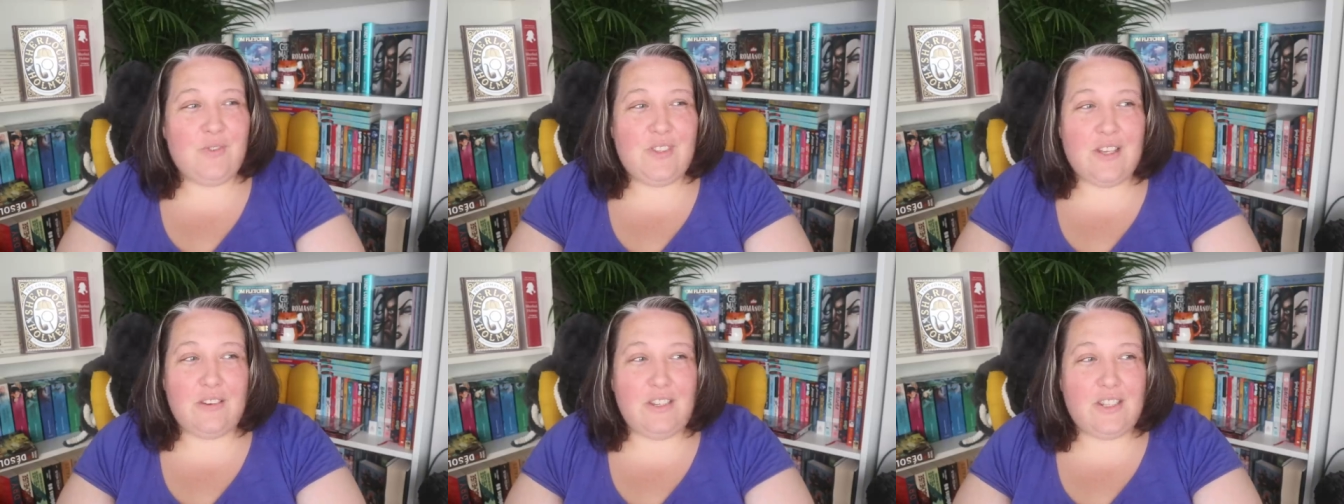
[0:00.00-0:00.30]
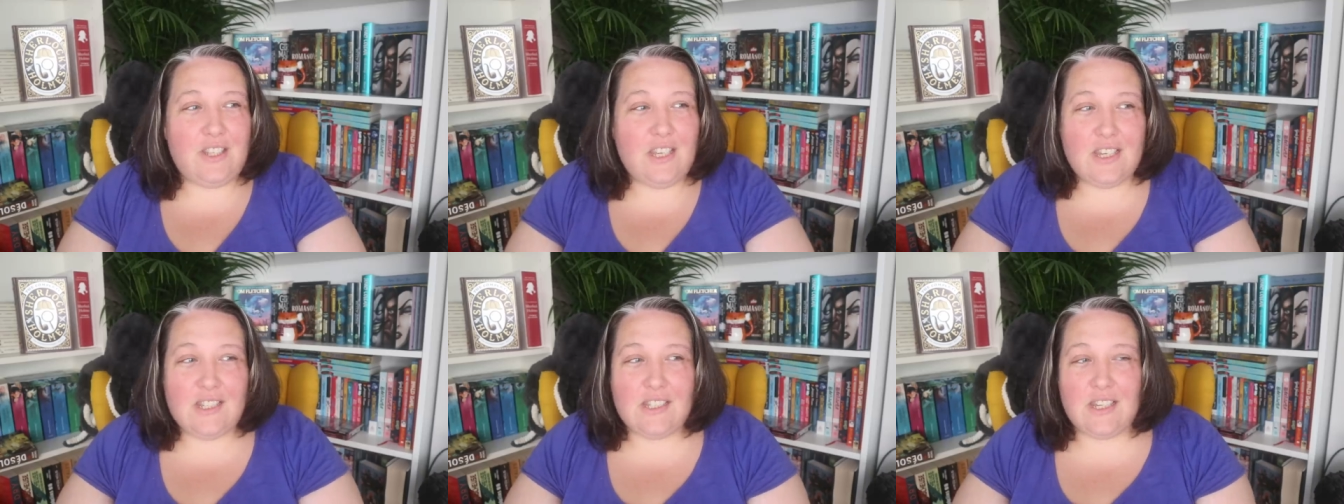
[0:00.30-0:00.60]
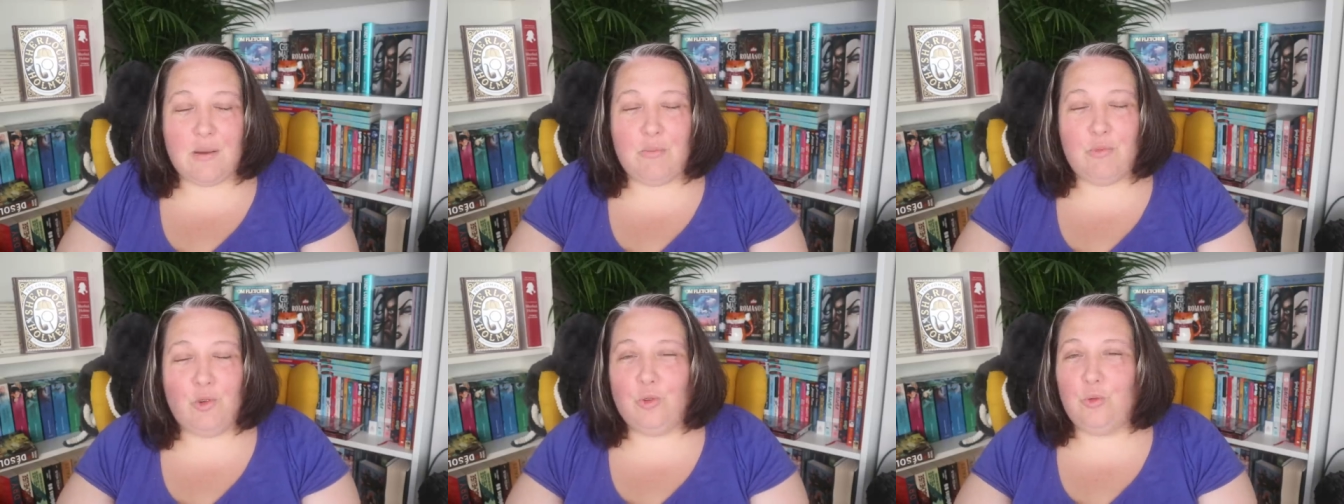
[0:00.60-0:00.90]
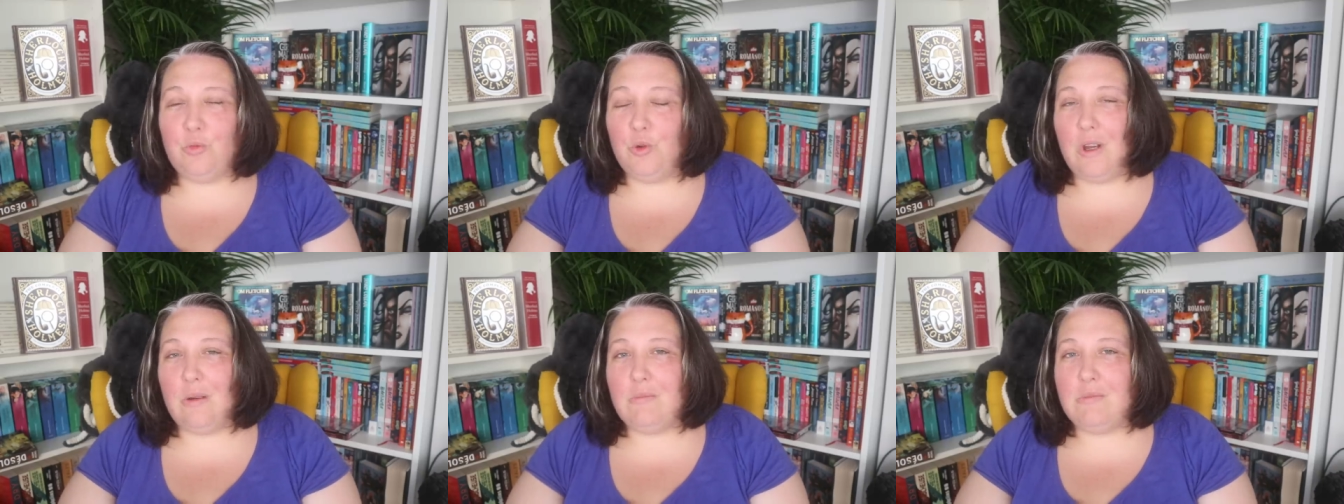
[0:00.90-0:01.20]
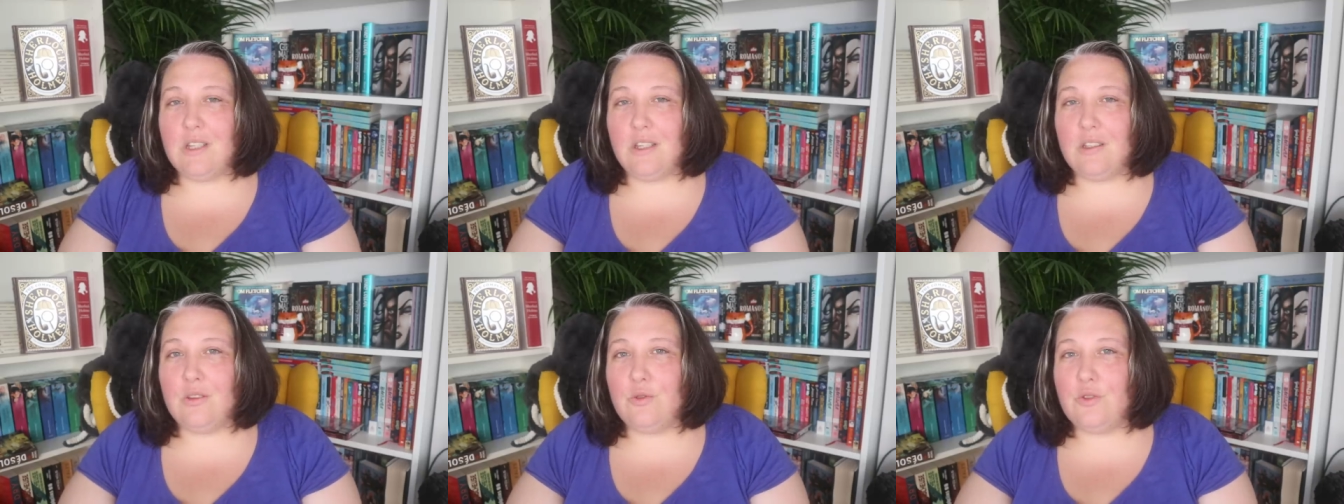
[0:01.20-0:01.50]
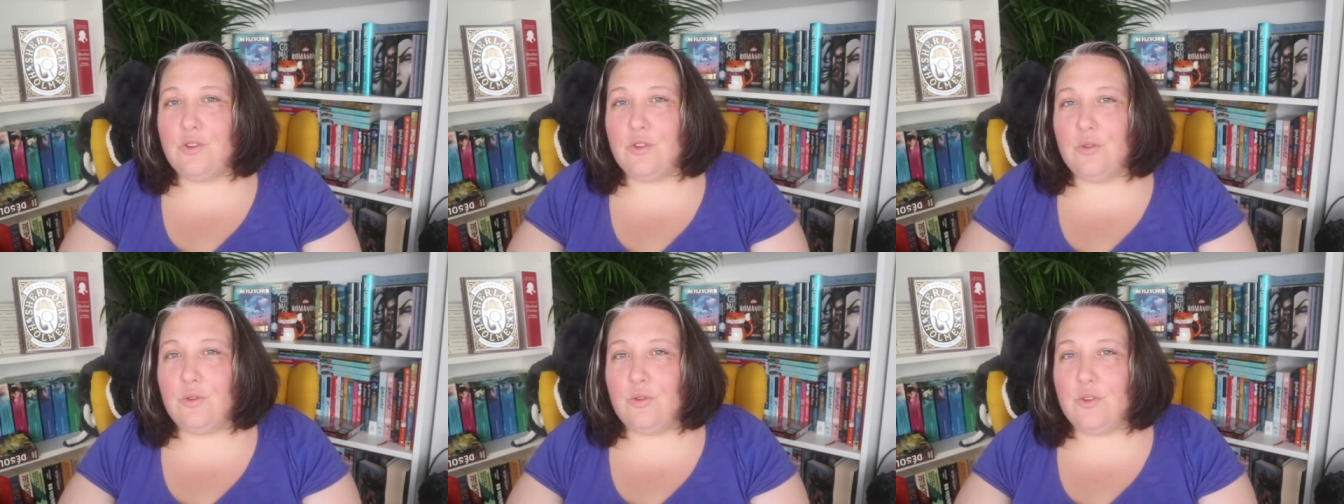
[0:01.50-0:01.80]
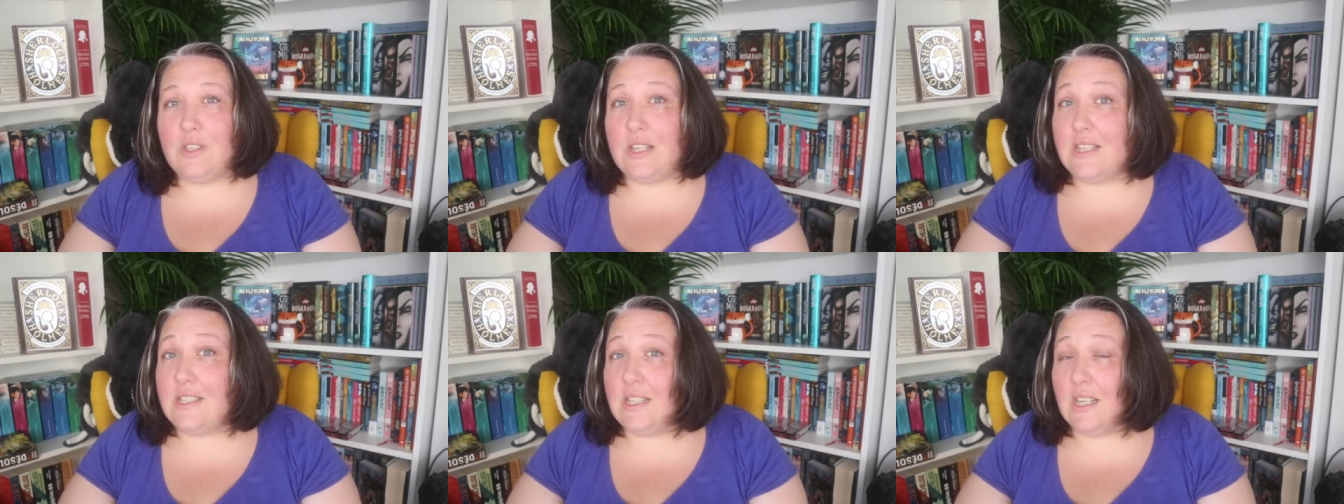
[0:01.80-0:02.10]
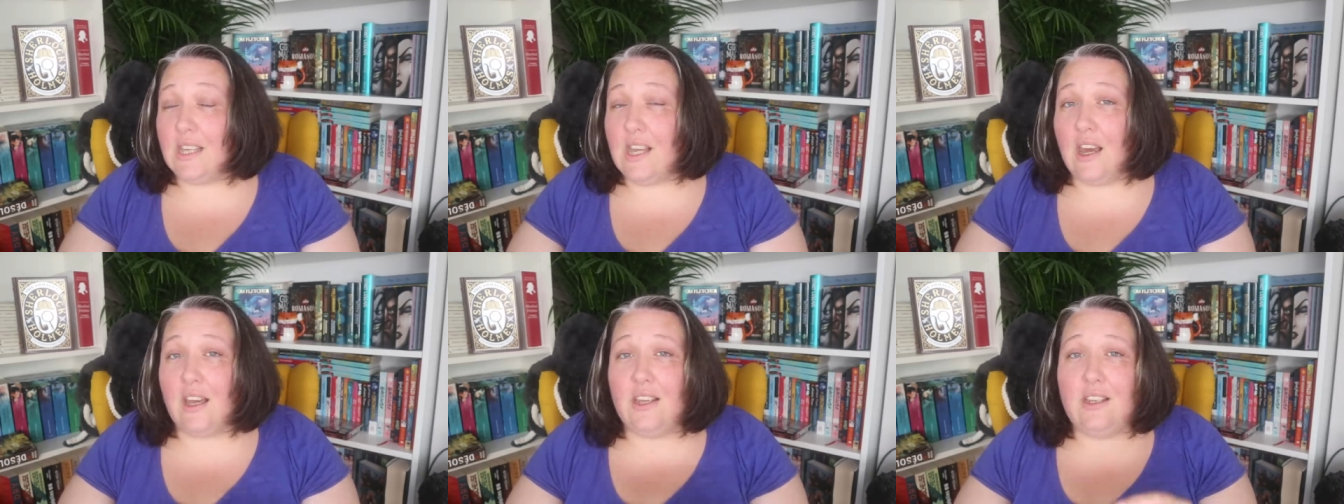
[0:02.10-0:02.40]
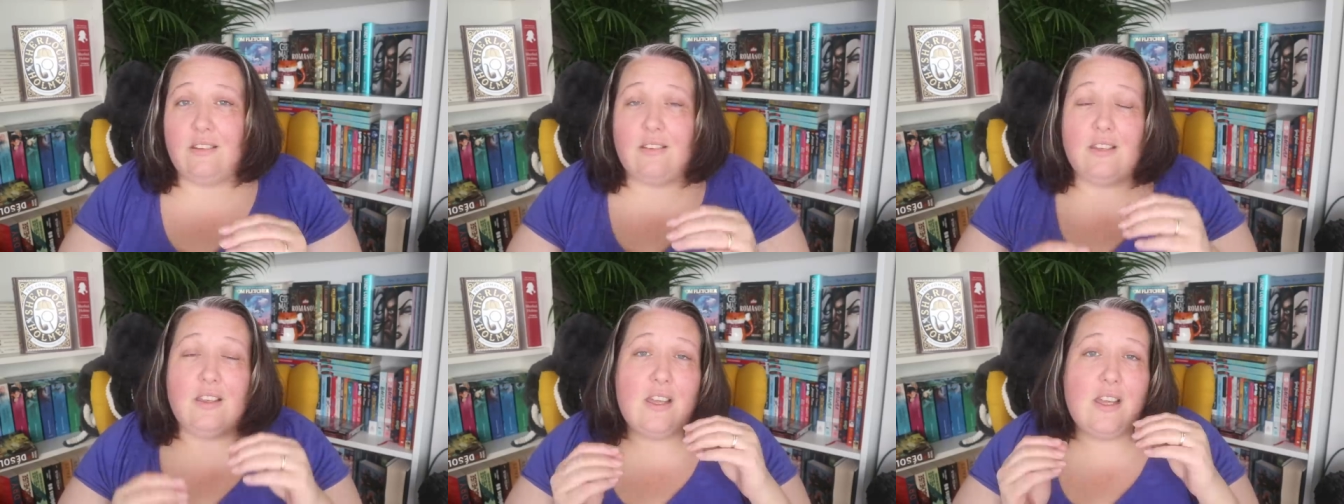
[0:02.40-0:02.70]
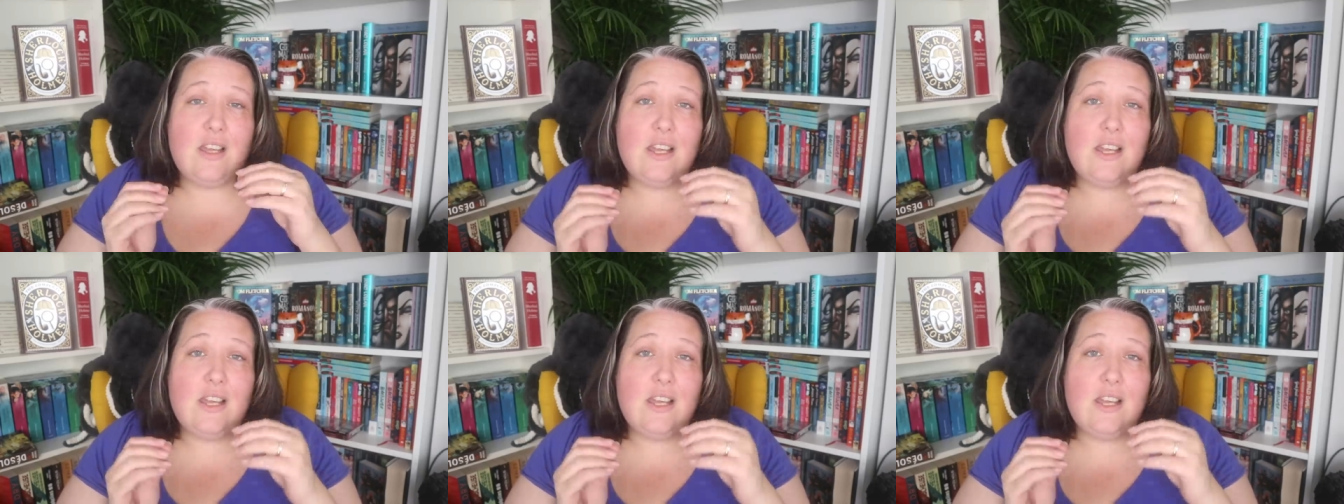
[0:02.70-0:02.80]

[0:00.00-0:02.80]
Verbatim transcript: Vous avez été extrêmement nombreux à me dire que cette saga était